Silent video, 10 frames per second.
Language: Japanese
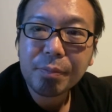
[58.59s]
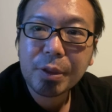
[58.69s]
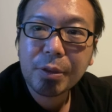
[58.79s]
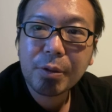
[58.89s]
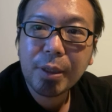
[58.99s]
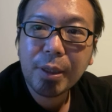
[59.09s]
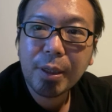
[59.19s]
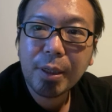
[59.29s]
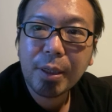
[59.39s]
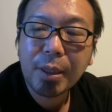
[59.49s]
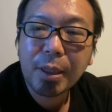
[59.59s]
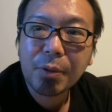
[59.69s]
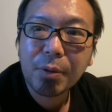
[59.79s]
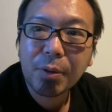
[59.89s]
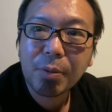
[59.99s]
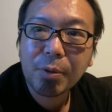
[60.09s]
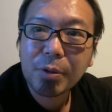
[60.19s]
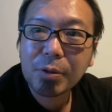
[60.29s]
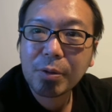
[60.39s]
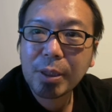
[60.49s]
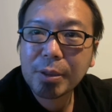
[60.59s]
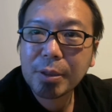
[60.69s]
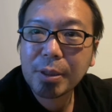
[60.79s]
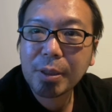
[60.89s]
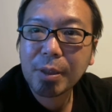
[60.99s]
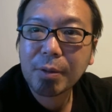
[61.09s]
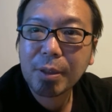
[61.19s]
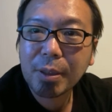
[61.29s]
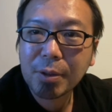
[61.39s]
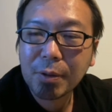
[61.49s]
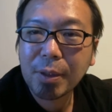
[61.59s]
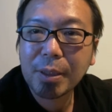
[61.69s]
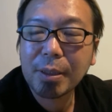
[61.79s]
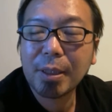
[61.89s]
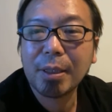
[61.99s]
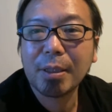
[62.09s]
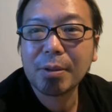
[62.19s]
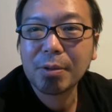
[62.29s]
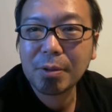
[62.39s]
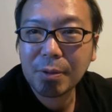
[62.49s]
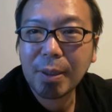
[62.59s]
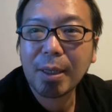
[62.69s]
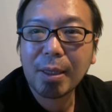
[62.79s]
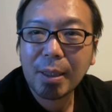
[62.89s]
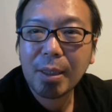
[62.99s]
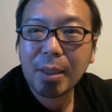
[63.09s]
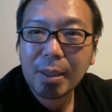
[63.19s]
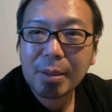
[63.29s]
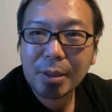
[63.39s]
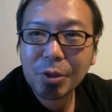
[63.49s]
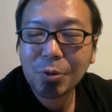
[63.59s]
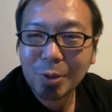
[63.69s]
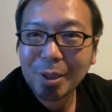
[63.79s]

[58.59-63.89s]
言ってあの僕に相談してきてくれた人がいてでその人はセッションを受け